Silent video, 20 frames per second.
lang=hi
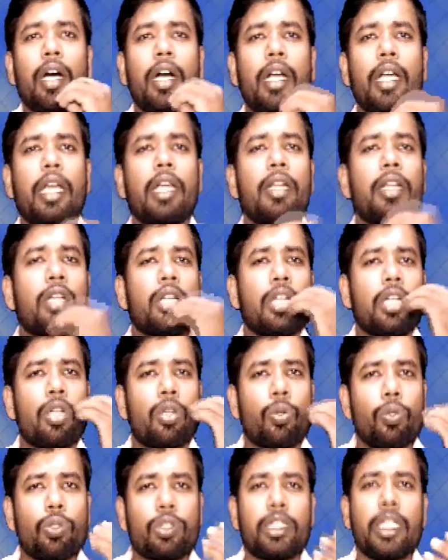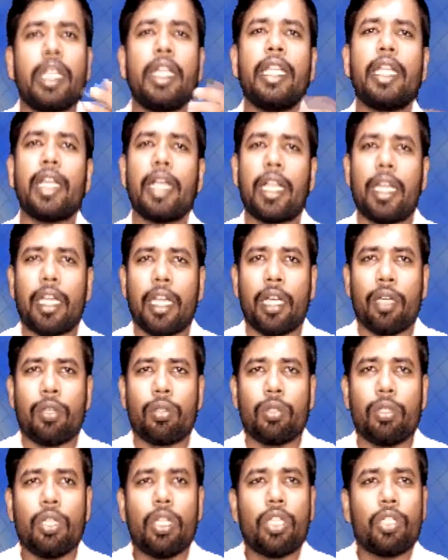अगर कंक्लूजन निकालना
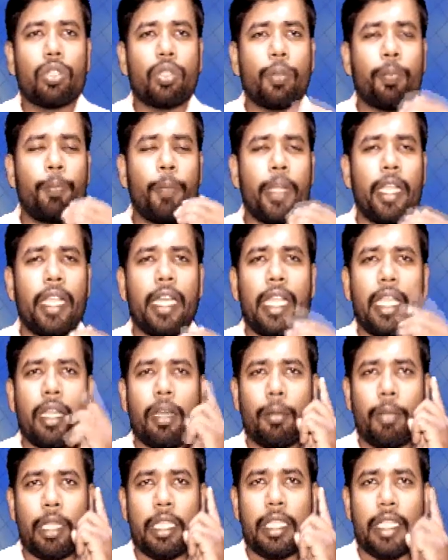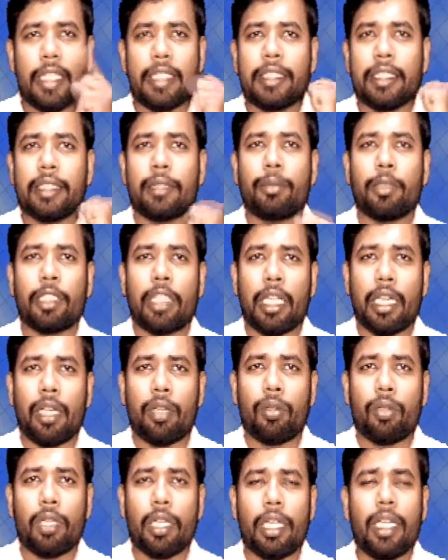हो तो पहले हमें यह चीज बताना
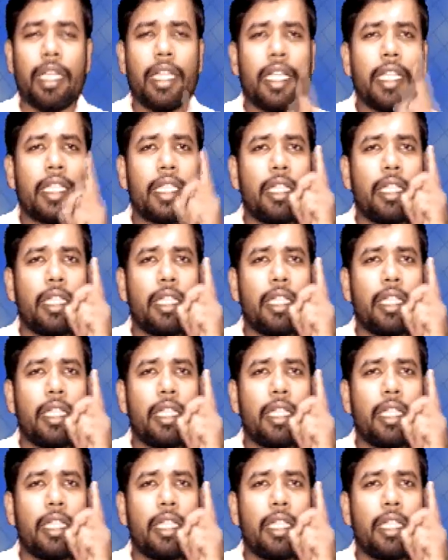होगा